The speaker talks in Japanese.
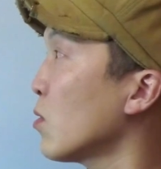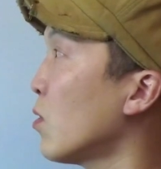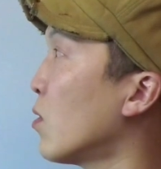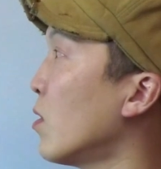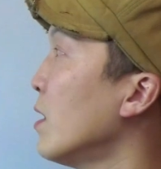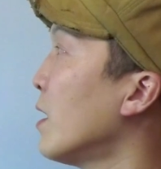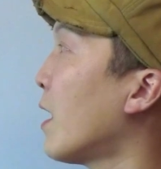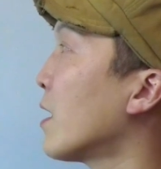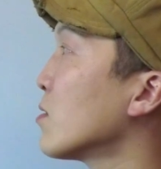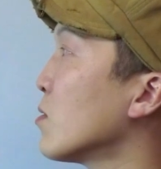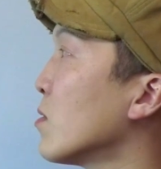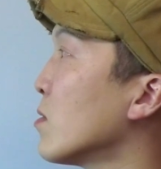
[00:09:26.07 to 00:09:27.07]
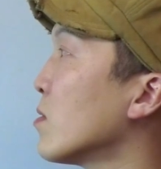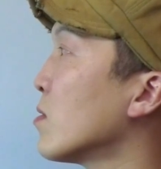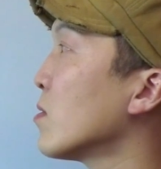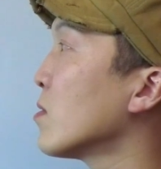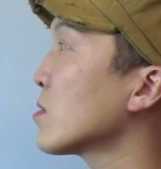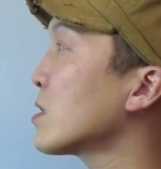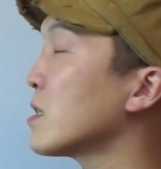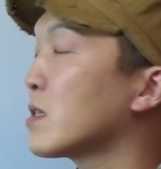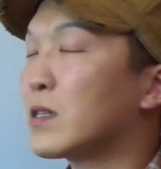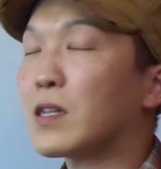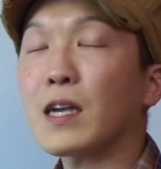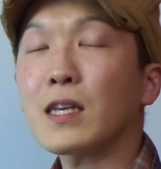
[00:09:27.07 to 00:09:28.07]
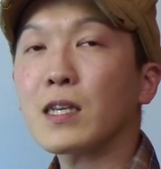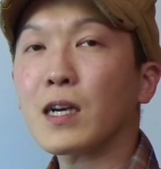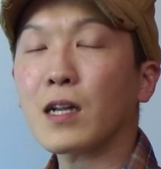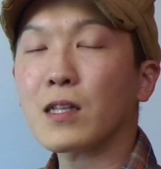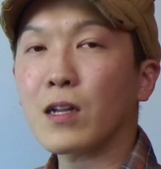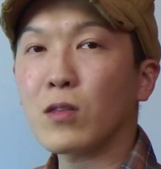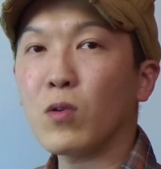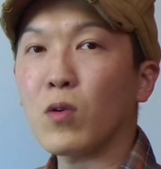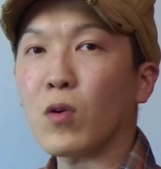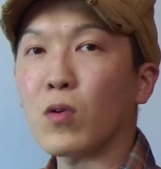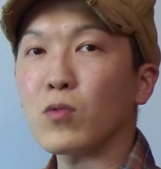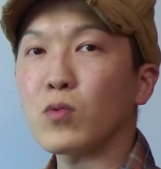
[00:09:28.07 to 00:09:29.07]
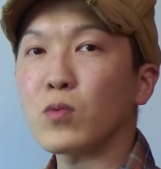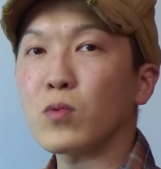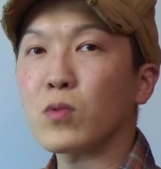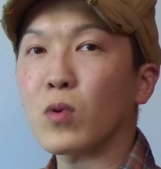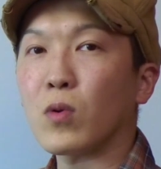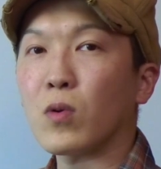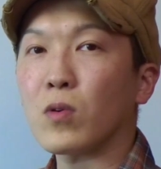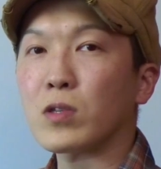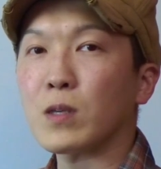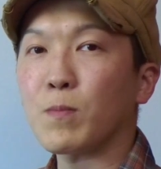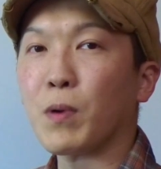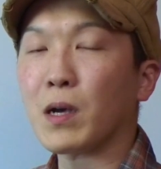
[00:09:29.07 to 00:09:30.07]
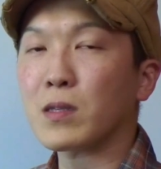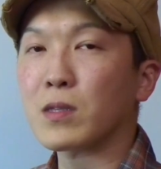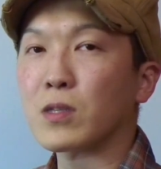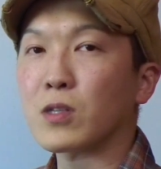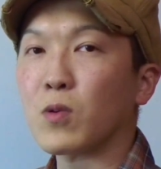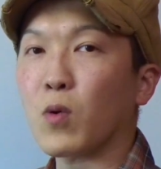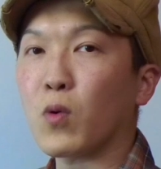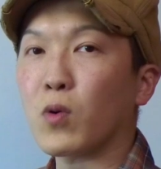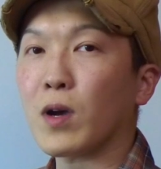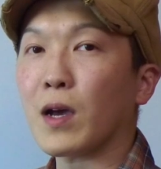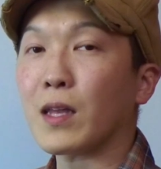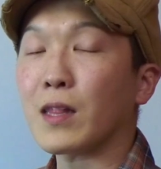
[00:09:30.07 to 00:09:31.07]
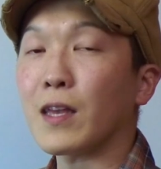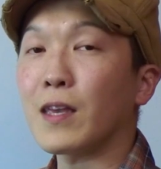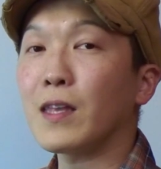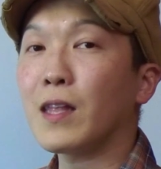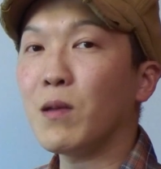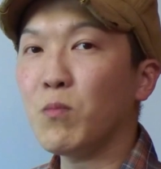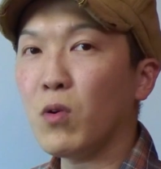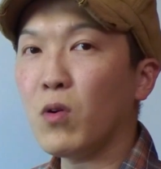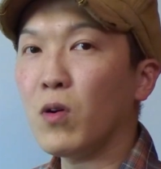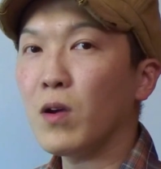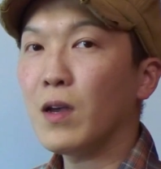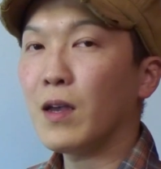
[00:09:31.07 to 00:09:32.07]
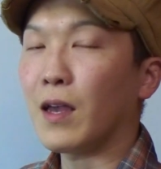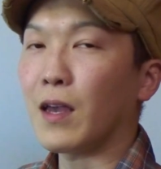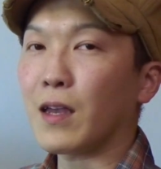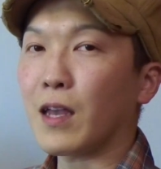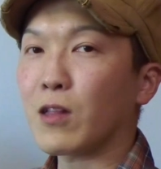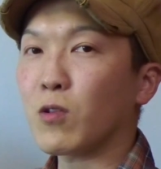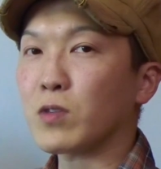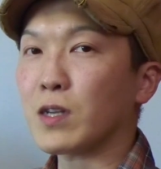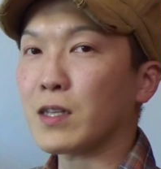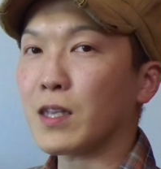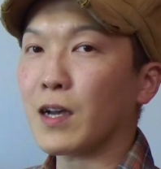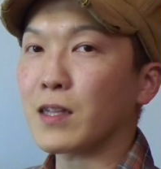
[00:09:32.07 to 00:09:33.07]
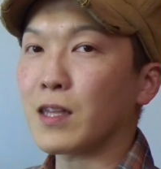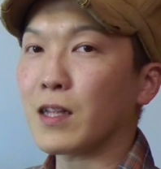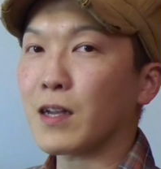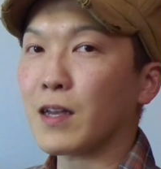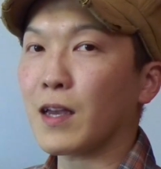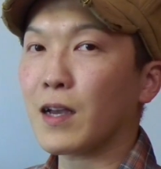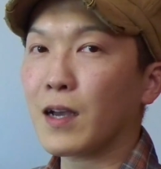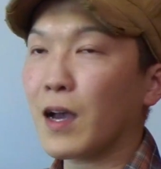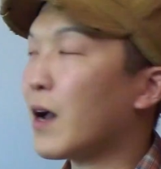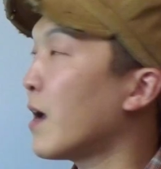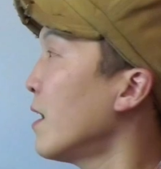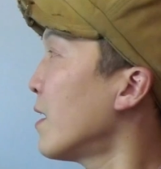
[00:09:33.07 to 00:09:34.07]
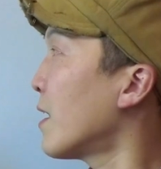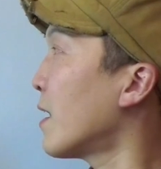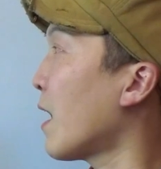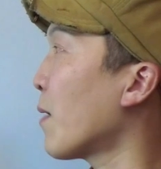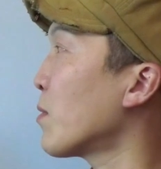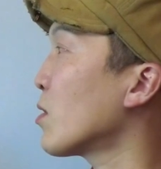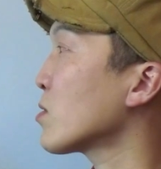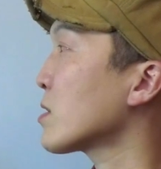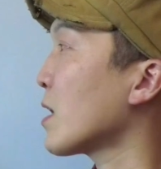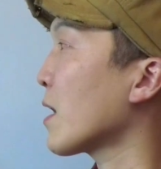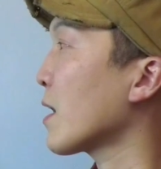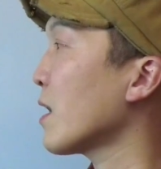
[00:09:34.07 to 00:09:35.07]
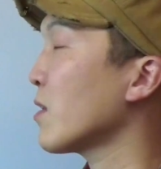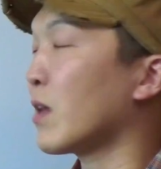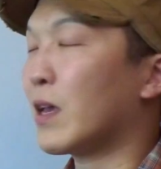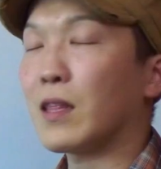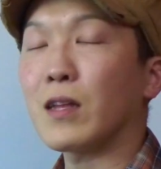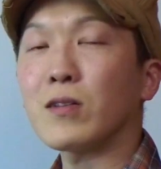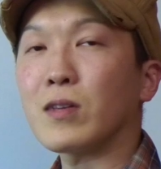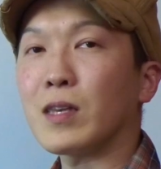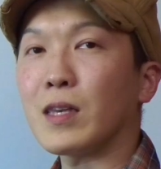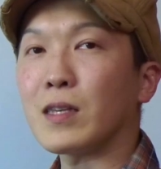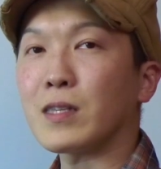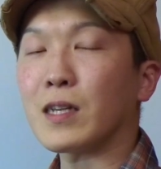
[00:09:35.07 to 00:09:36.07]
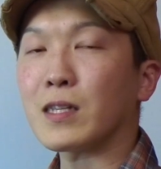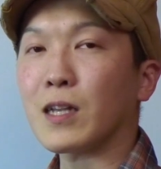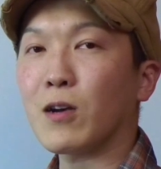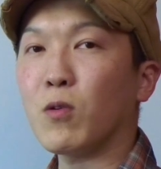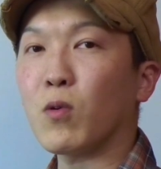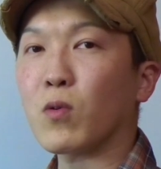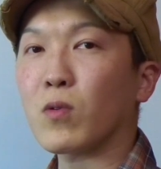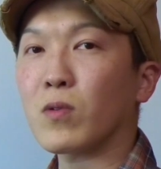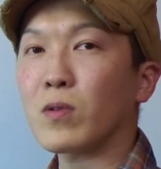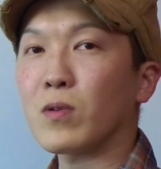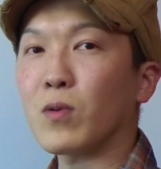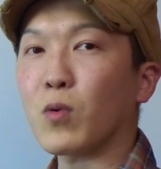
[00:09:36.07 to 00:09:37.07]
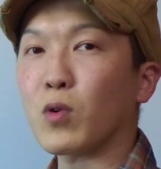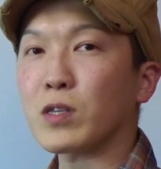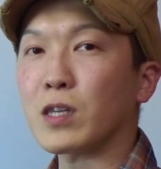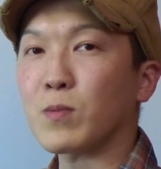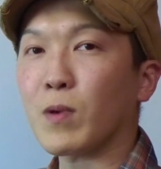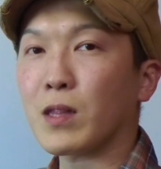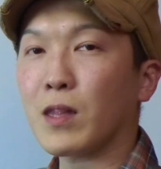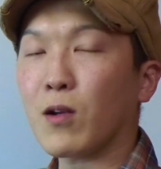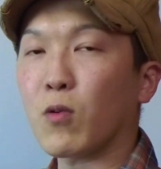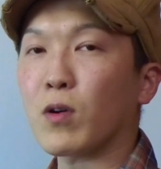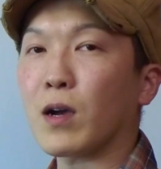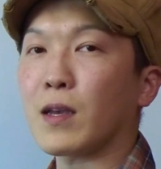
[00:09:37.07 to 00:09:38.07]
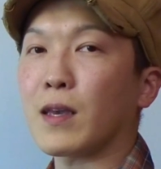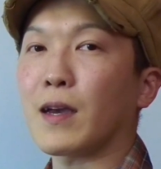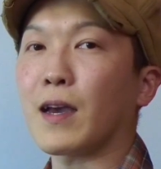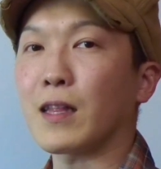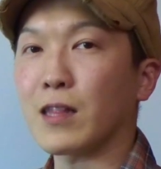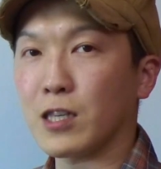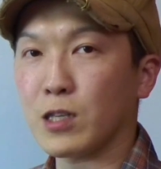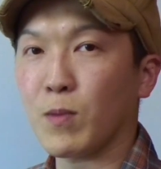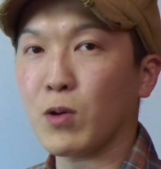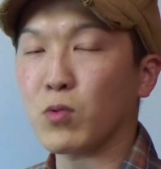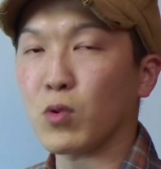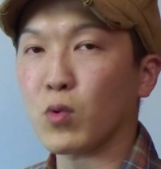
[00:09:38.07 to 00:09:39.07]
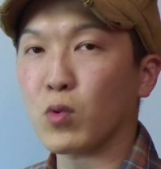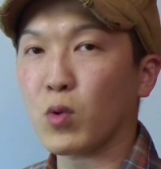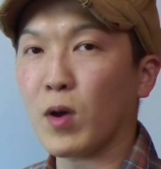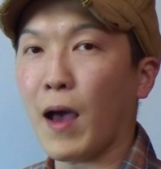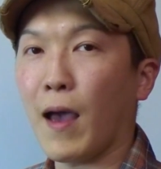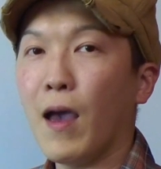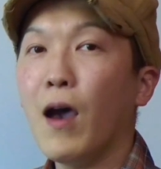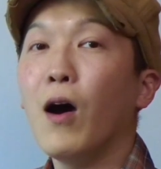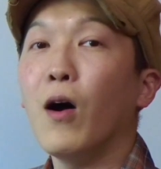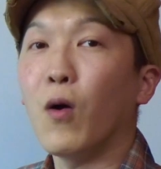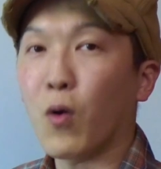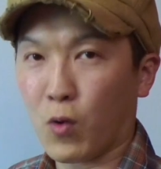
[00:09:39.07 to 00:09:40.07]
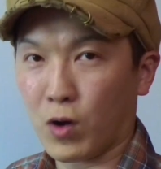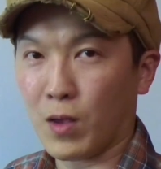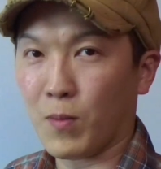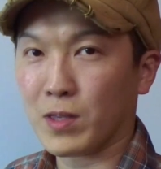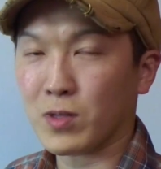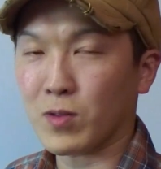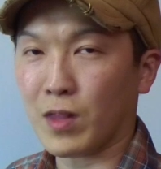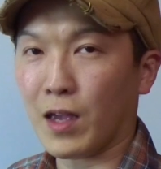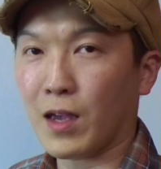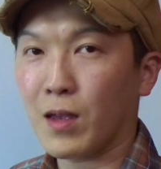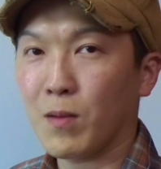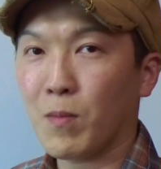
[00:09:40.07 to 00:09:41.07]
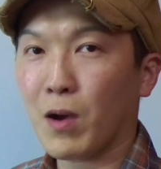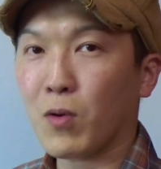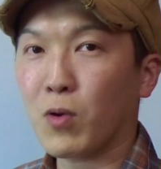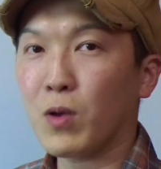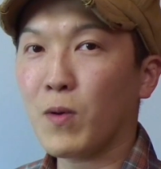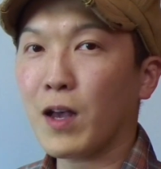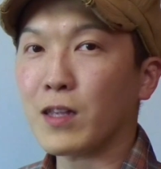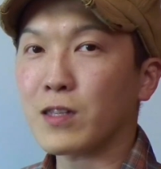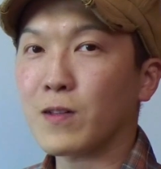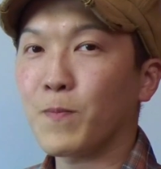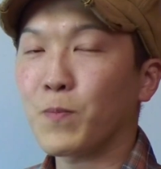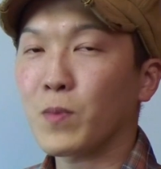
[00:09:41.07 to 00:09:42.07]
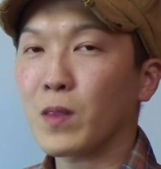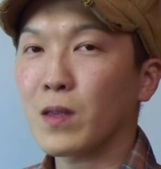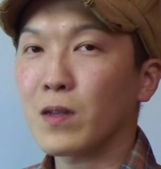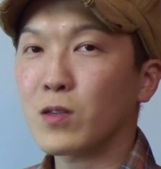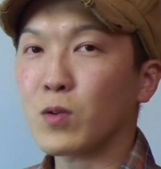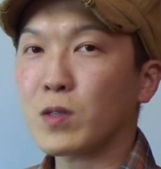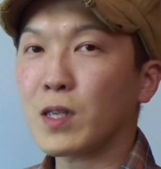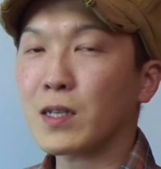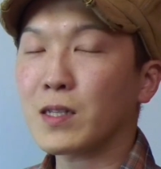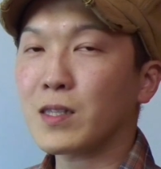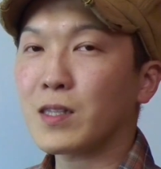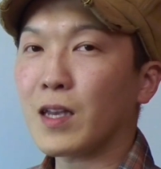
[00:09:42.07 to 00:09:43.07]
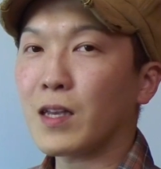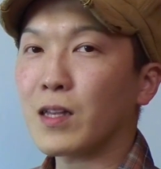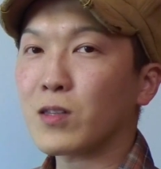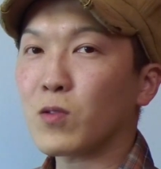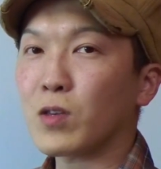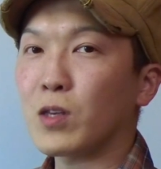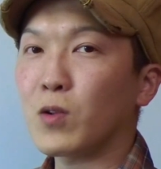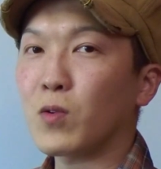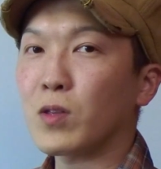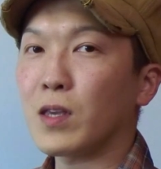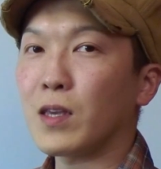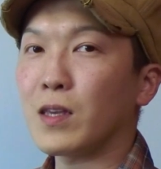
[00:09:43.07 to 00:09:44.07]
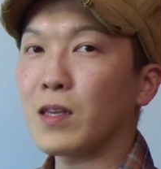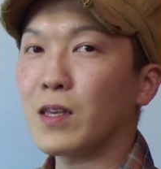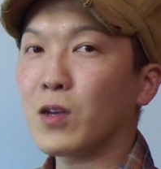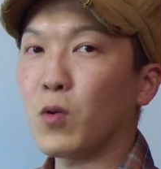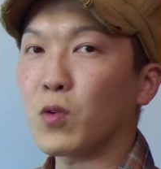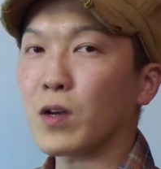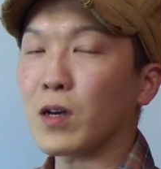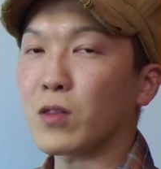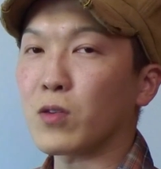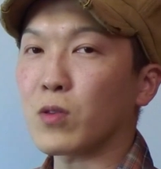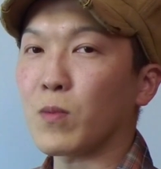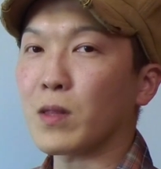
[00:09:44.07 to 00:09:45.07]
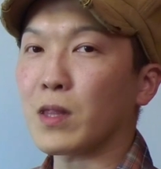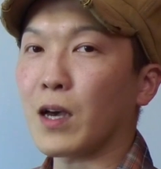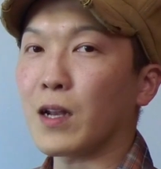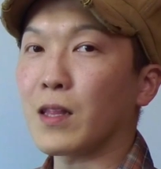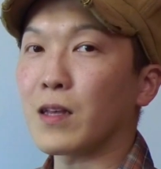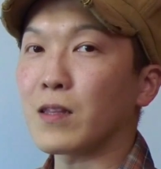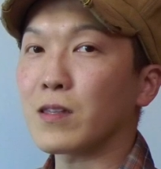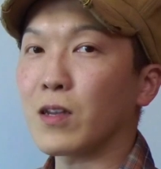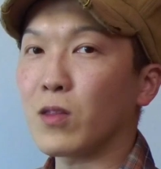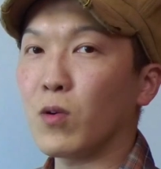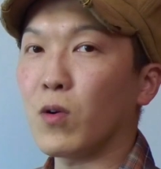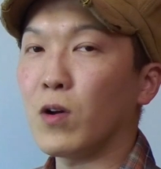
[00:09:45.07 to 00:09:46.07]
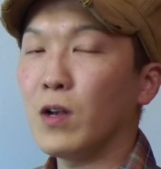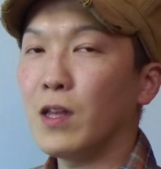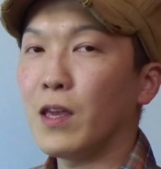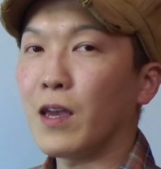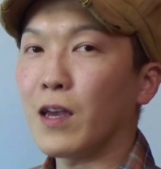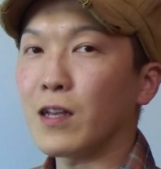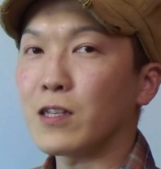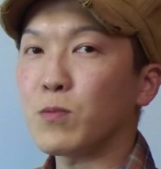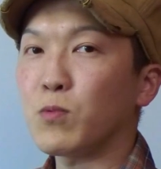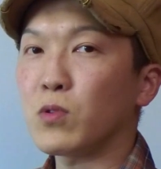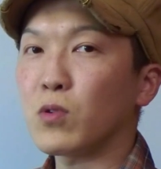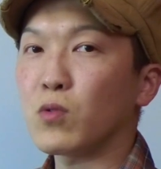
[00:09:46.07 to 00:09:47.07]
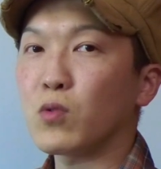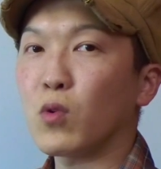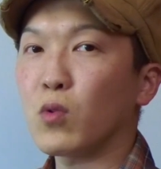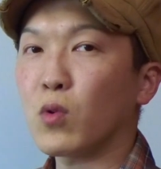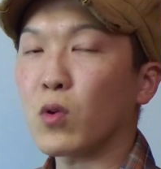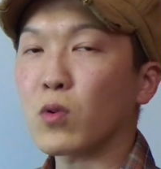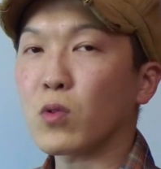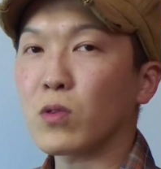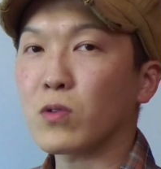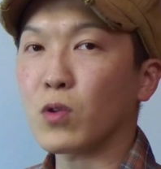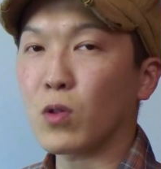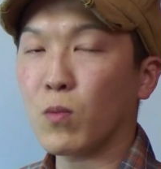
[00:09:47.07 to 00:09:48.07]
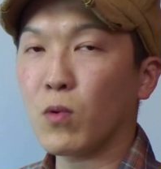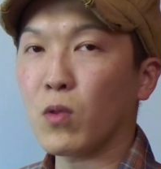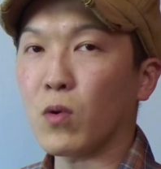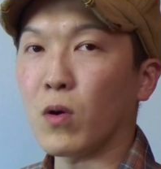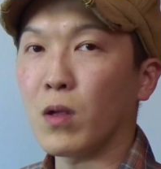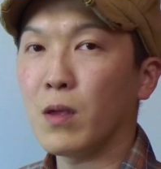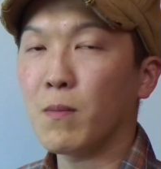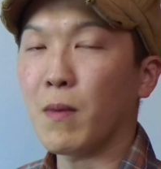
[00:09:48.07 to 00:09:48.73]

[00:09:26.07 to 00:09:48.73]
と、脂質代謝型の運動心拍数を心がけていても、血糖値が下がっていった結果、アミノ酸からのエネルギー生産を起こしてしまって、骨格筋が減ってしまうということが起こりえますので、これは直接的なその疲労にイコールかっていうとまたあれなんですけど、自分の運動能力そのものを